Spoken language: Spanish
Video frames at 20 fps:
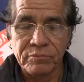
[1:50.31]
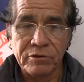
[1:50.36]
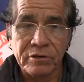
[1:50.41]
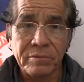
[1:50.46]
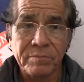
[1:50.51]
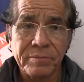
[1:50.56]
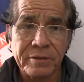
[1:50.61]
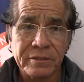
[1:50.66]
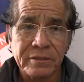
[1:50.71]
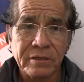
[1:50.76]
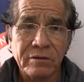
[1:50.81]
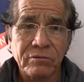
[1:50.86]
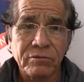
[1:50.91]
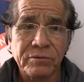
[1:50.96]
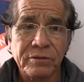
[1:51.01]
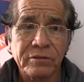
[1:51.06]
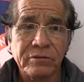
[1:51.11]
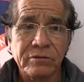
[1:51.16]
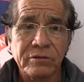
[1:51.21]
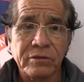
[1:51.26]
Por el parte del
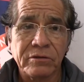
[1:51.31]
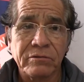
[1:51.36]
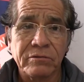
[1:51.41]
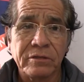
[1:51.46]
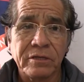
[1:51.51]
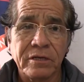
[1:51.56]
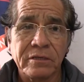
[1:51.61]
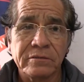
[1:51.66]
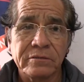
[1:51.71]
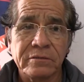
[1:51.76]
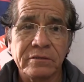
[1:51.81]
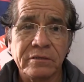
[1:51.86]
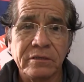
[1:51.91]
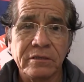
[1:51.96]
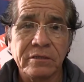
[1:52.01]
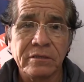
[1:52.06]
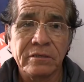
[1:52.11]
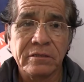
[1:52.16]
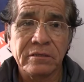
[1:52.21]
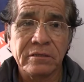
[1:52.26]
gobierno regional
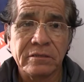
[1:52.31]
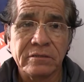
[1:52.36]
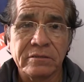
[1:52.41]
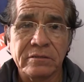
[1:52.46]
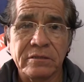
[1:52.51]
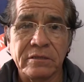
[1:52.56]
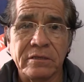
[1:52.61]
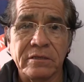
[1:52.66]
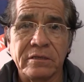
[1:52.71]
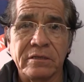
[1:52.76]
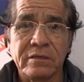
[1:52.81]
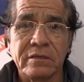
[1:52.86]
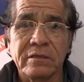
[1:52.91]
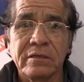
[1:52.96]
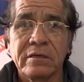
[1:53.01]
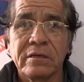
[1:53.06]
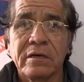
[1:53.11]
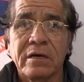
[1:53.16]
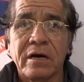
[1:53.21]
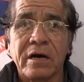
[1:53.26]
sí este,
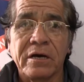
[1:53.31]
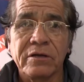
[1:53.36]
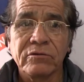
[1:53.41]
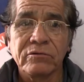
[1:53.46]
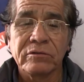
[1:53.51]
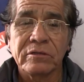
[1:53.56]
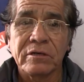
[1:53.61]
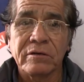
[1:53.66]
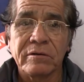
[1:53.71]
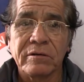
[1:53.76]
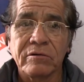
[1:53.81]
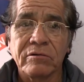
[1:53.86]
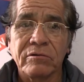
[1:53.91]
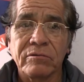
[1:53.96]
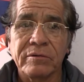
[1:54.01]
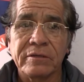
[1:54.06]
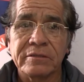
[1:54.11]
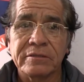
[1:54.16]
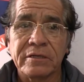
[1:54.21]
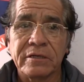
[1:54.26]
hay un trabajo
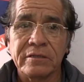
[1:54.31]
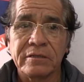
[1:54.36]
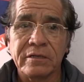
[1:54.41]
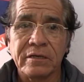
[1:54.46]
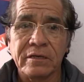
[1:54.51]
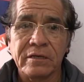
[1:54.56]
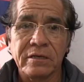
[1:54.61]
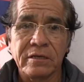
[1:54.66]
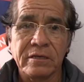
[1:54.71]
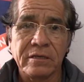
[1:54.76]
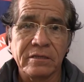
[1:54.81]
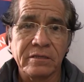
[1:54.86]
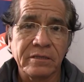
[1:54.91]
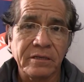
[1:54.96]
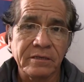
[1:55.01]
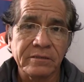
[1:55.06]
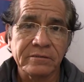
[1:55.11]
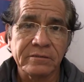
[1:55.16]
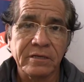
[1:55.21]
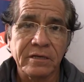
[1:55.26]
bastante
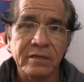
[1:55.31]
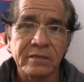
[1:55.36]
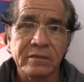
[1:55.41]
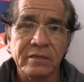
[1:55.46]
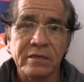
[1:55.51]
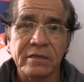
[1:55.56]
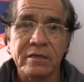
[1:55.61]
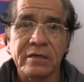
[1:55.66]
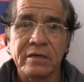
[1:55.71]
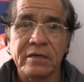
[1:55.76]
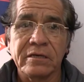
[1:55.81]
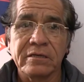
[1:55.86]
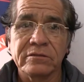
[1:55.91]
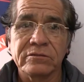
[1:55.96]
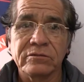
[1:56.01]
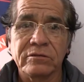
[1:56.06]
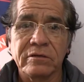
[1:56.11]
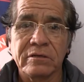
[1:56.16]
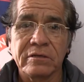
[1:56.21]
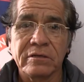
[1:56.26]
interesante que ha
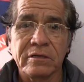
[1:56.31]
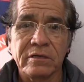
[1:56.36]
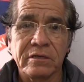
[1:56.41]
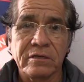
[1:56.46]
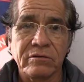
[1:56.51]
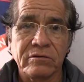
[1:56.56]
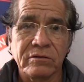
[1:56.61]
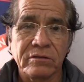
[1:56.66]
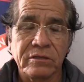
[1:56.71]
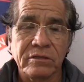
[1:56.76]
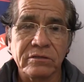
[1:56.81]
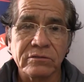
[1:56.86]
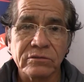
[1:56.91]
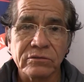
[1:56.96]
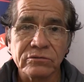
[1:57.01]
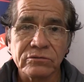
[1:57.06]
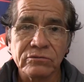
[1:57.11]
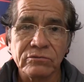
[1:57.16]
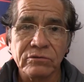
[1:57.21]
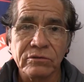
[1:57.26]
hecho el ingeniero Nelson
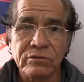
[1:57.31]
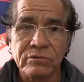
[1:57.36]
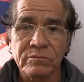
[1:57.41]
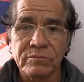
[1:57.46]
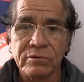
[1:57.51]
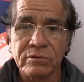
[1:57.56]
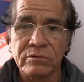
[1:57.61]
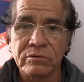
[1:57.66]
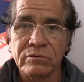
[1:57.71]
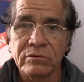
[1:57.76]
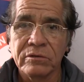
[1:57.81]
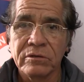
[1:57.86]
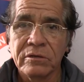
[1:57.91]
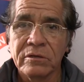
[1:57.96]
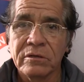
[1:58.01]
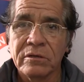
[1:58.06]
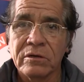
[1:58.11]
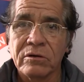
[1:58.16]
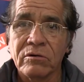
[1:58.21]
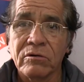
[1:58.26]
Chuy, un poco
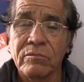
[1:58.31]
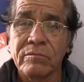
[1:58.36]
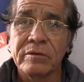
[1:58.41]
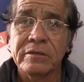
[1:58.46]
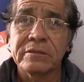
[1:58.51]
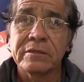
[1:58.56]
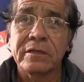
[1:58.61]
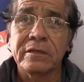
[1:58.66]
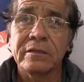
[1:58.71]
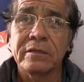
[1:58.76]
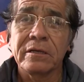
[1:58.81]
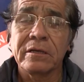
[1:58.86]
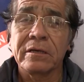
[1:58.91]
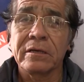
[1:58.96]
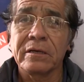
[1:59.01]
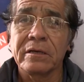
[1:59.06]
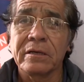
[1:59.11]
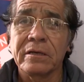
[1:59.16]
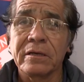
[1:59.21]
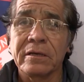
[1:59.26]
con
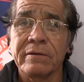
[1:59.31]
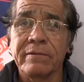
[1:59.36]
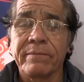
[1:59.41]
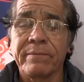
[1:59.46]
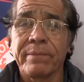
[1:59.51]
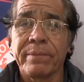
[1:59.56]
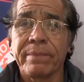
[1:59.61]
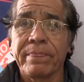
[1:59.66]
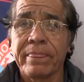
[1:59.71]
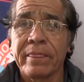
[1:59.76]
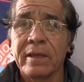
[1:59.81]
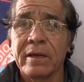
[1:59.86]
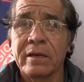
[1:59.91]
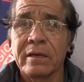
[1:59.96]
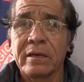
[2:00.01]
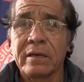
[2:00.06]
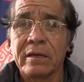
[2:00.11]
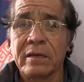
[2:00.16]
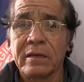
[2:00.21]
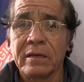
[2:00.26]
bastante
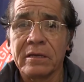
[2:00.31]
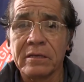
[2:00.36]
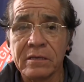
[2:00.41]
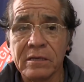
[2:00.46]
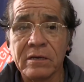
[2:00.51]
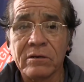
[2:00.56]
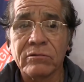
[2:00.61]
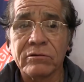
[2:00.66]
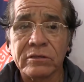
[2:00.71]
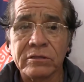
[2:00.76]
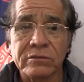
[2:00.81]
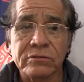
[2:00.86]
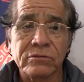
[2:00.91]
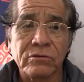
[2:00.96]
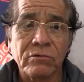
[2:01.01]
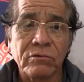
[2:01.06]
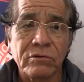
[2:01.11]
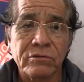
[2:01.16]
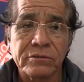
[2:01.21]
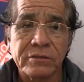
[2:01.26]
eh, y en coordinación
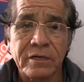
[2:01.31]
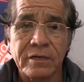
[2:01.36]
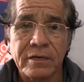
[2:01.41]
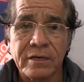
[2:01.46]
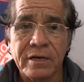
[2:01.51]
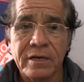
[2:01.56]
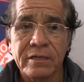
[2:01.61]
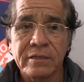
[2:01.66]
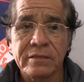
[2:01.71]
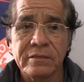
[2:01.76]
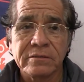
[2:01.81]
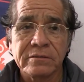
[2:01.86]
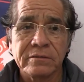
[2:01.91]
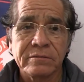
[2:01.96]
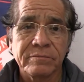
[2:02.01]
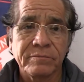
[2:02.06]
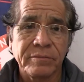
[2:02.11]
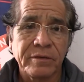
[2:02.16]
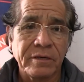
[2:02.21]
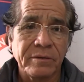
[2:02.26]
con los alcaldes
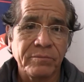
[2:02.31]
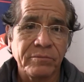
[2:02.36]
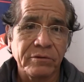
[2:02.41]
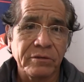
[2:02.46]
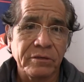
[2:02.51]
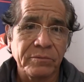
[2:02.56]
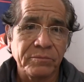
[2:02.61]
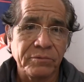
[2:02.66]
para poder